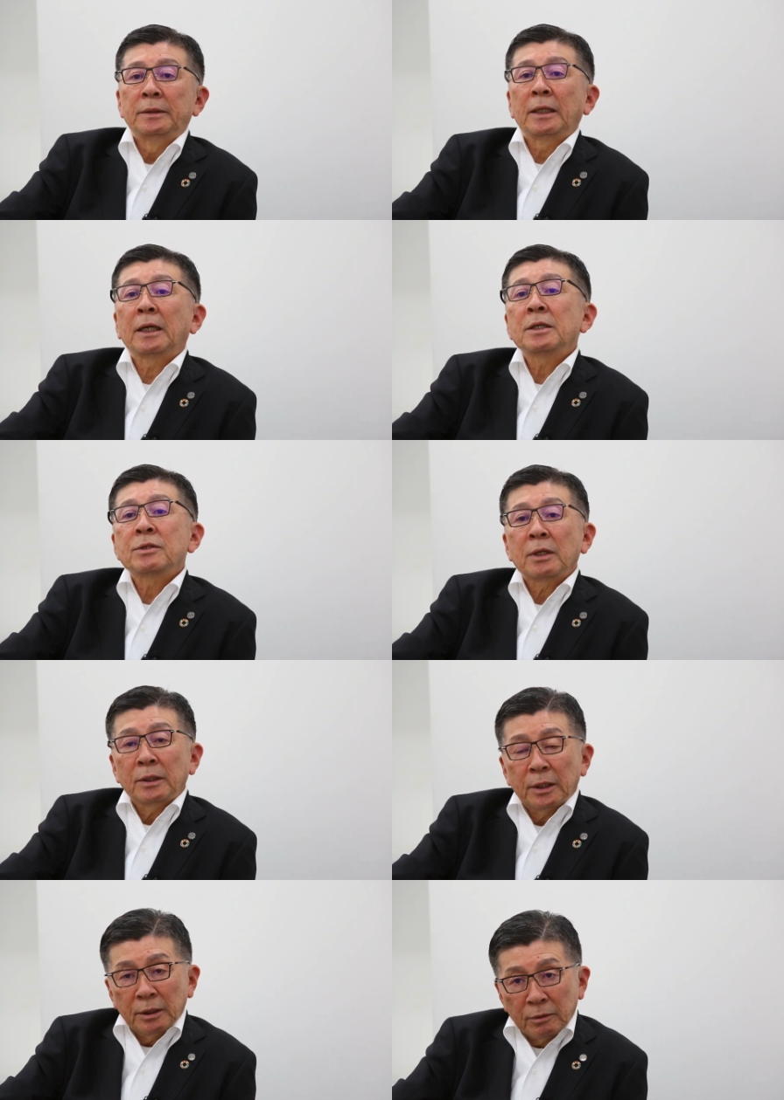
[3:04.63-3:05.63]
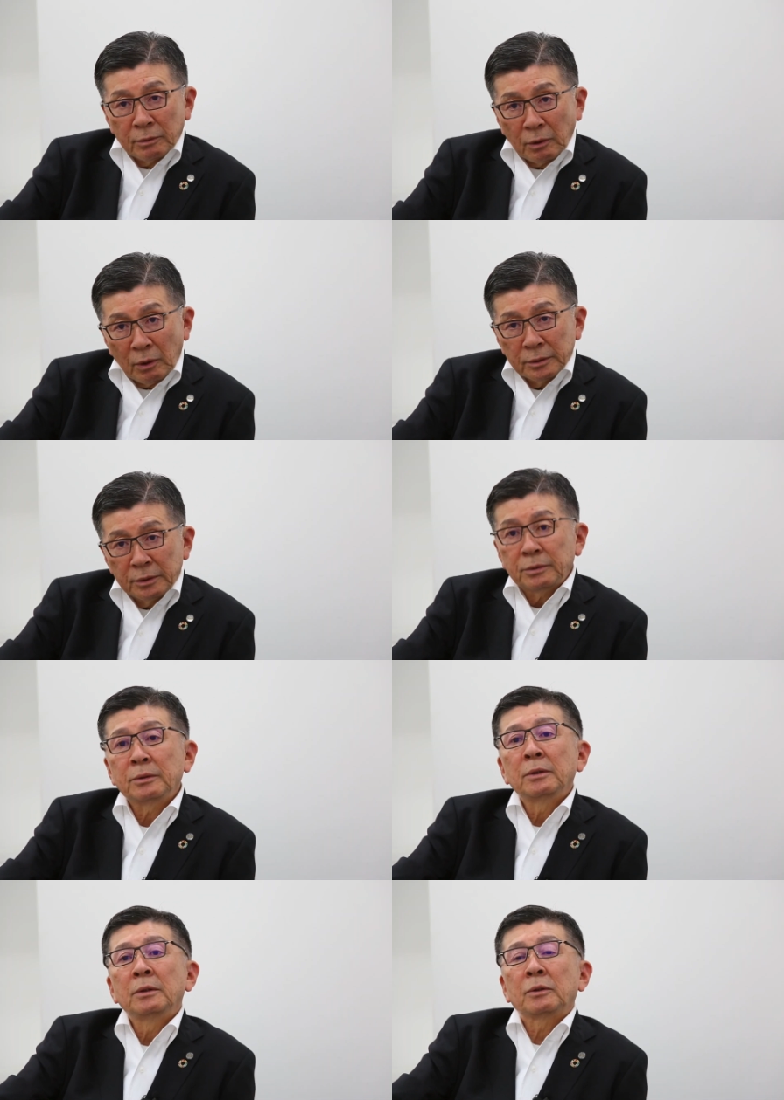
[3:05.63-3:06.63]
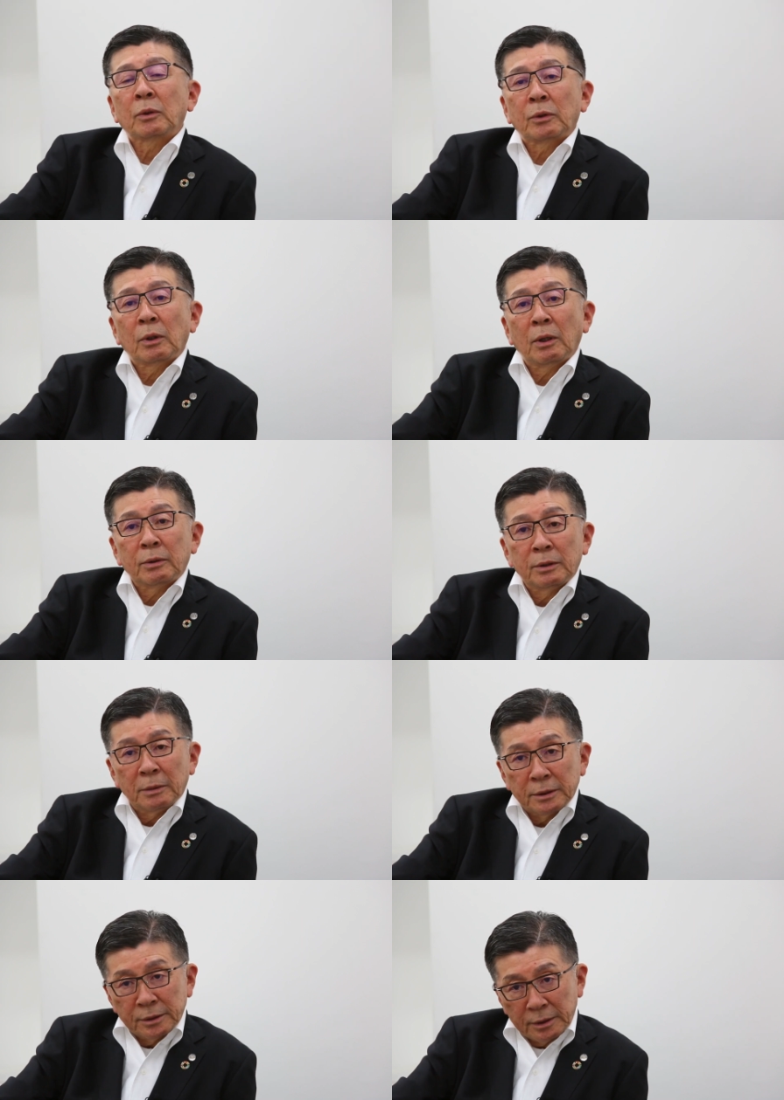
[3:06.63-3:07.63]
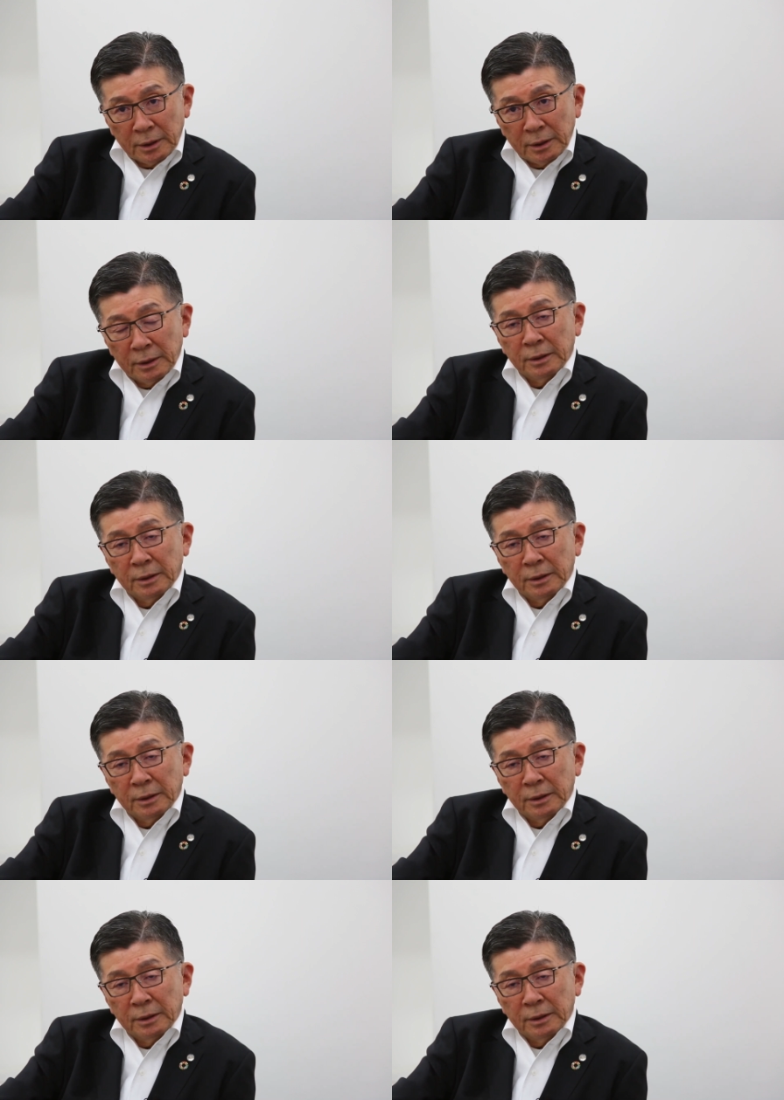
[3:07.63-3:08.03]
電解水ができるという特許がおりまして、